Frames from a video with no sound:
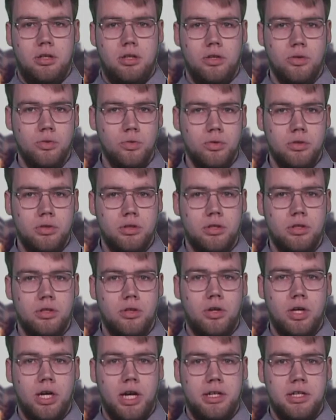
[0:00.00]
Nun
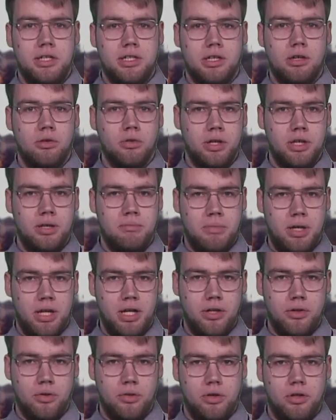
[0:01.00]
noch eine traurige
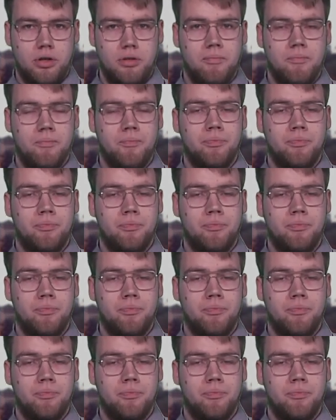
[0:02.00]
Meldung.